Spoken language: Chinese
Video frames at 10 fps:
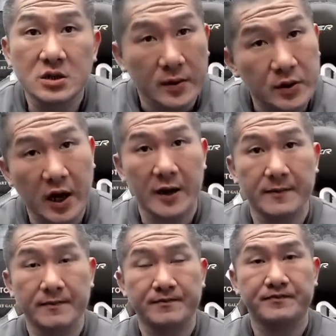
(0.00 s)
对不对？
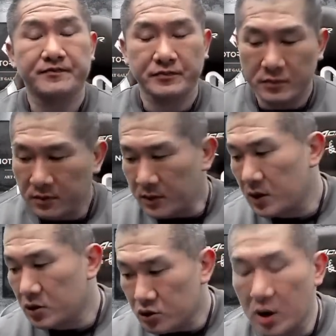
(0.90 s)

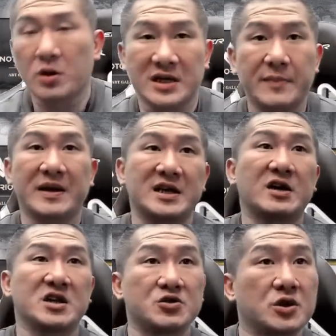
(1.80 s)
所以我才把这
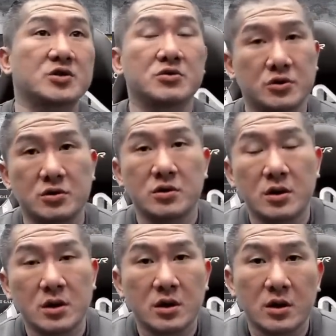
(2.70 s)
条钱捐出去。
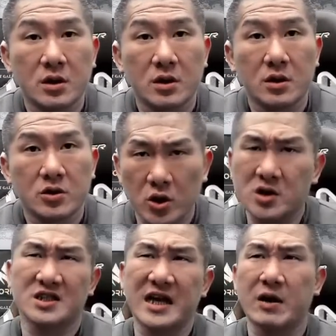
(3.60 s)
说
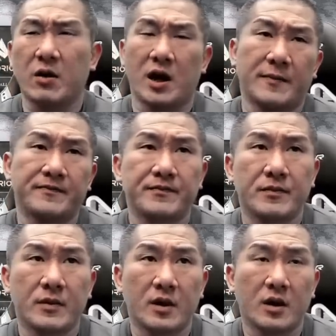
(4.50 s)
实在话，
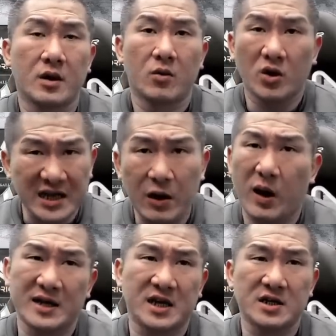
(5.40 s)
我在
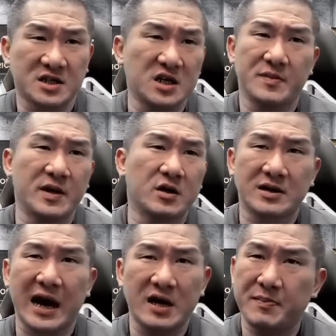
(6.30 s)
花钱，心里面就
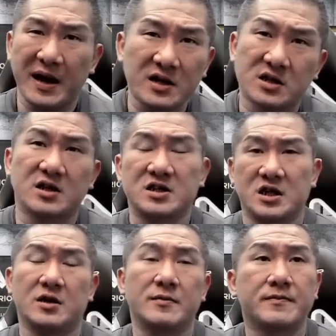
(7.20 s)
打一百二十个结。